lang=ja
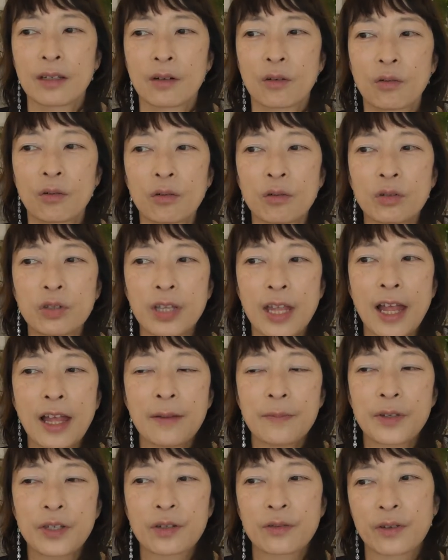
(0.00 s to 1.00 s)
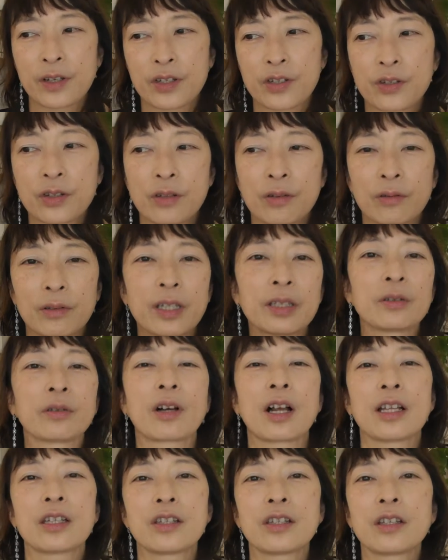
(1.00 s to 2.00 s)
このサービスは必要だと
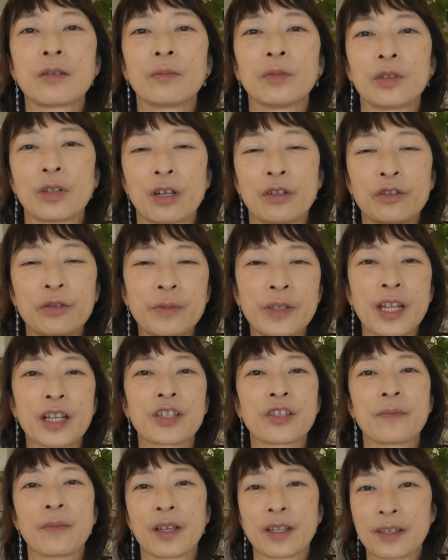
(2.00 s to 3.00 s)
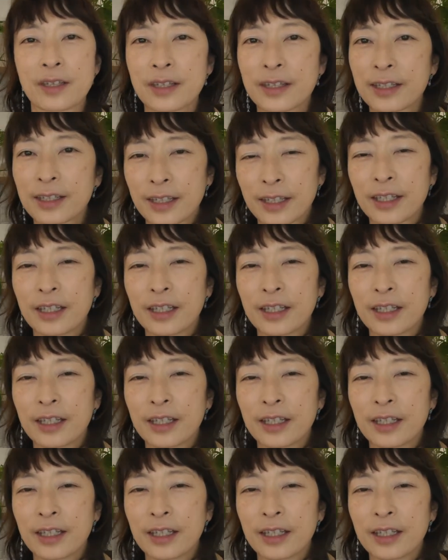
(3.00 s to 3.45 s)
感じたものは生み出します